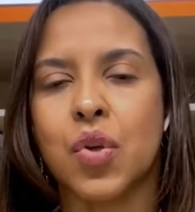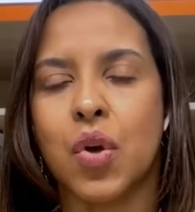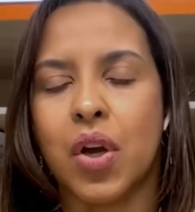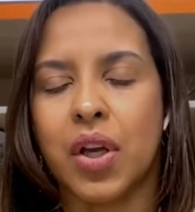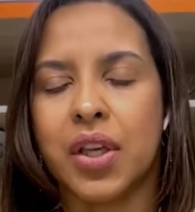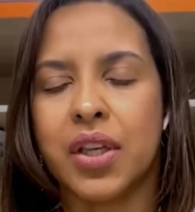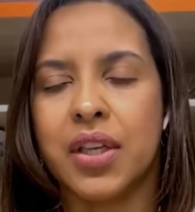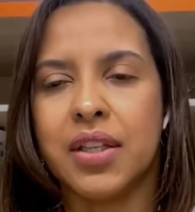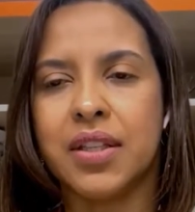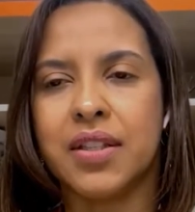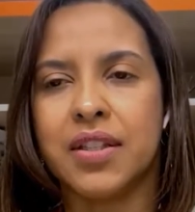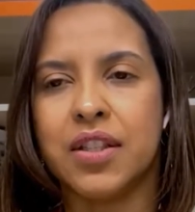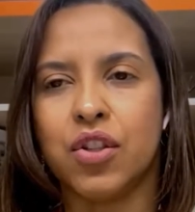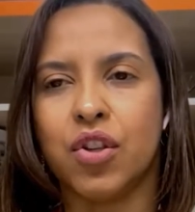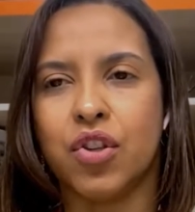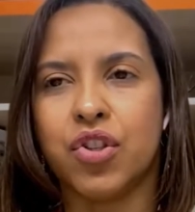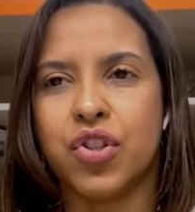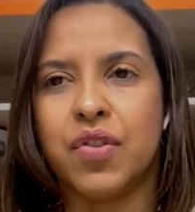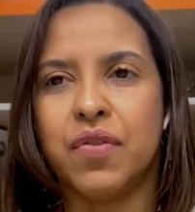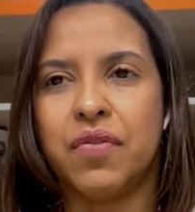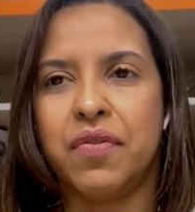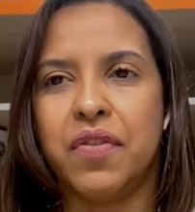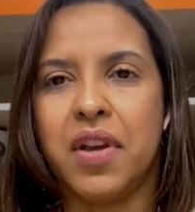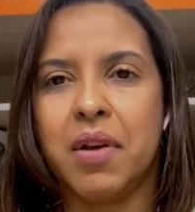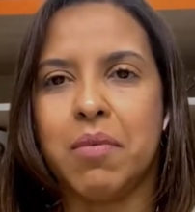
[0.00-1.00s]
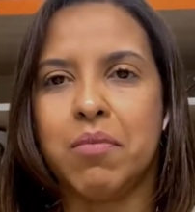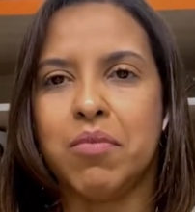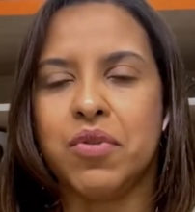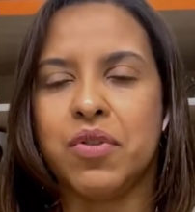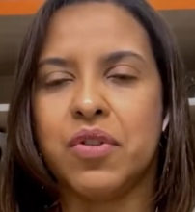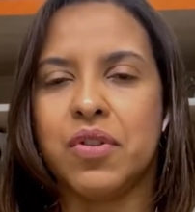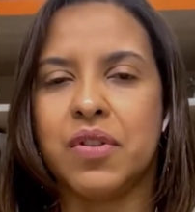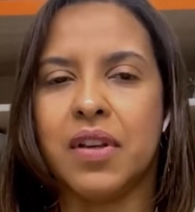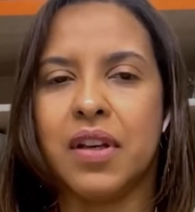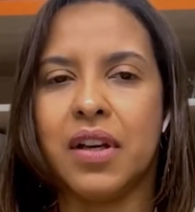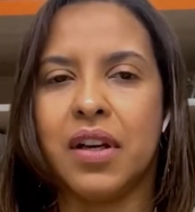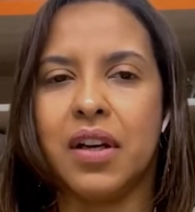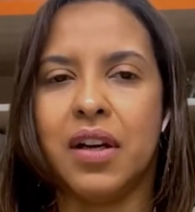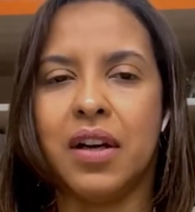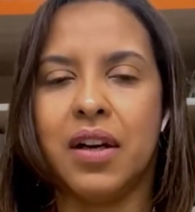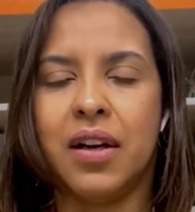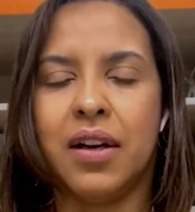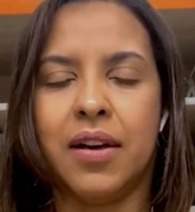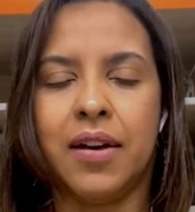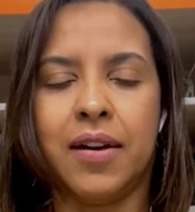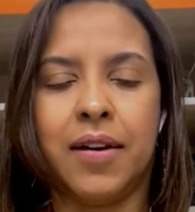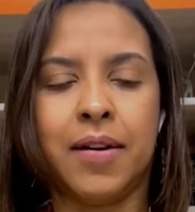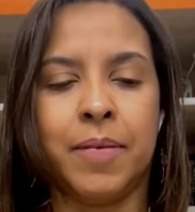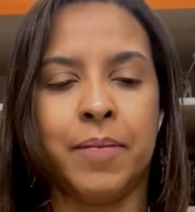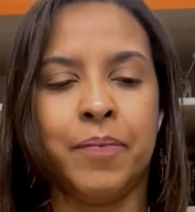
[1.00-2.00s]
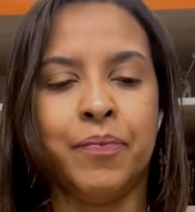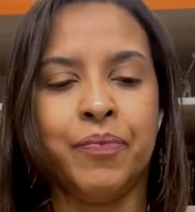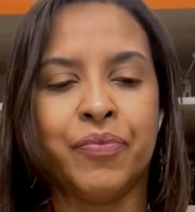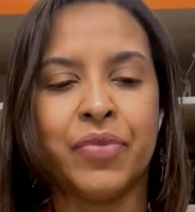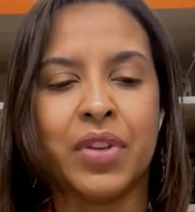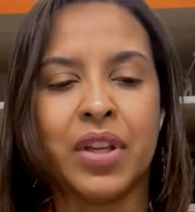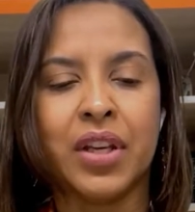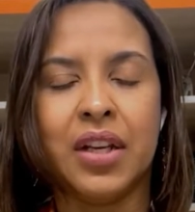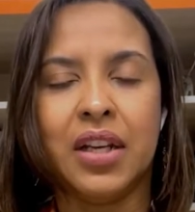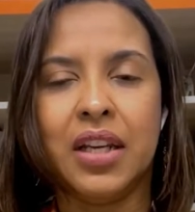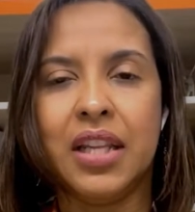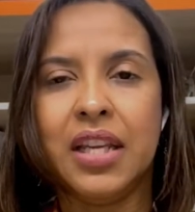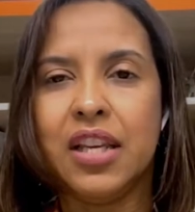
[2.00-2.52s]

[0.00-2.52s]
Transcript: Só que sim, nós tivemos uh,